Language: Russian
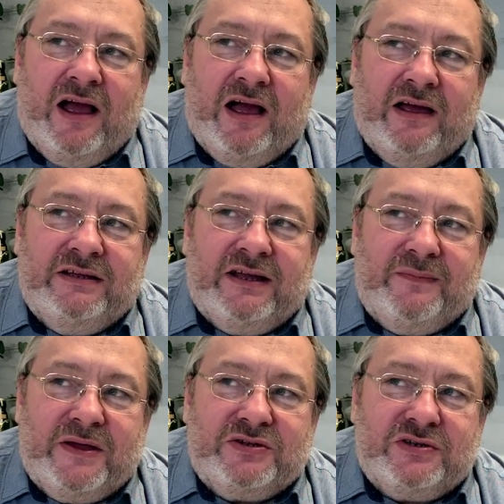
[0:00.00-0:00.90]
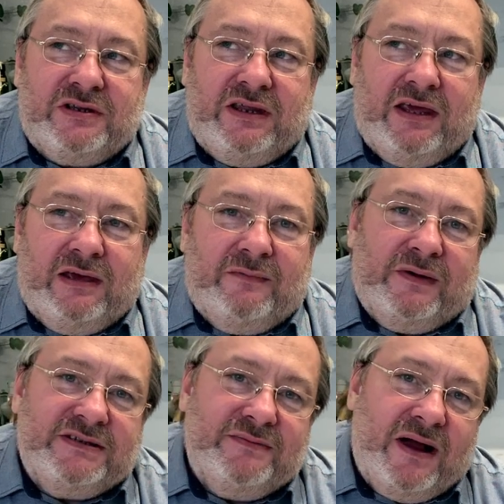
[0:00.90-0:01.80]
А это, опять же, не
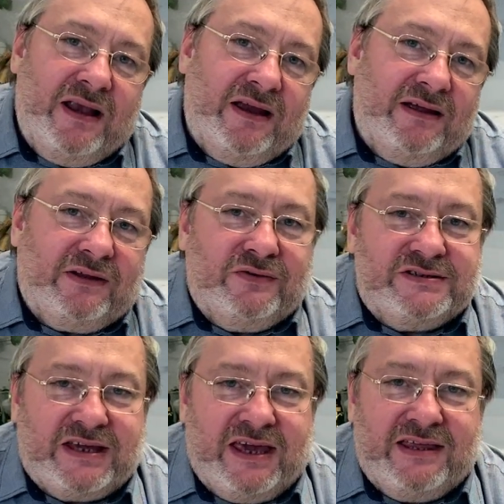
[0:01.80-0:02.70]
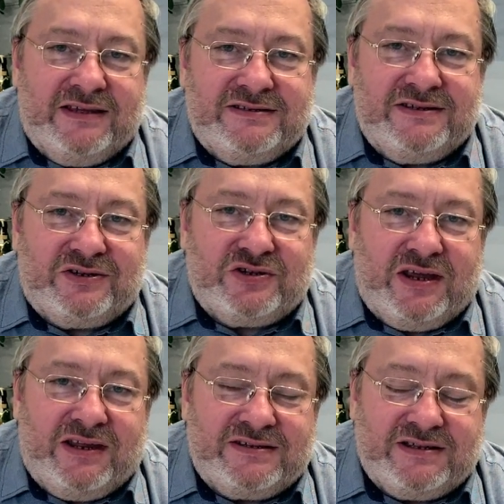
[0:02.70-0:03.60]
максимальное, а такое среднее
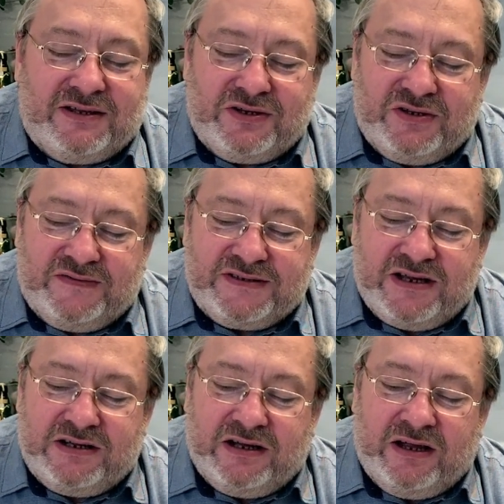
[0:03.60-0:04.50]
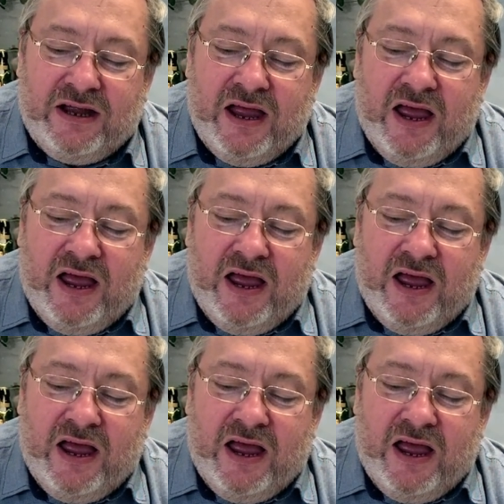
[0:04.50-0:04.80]
содержание остаточного сахара.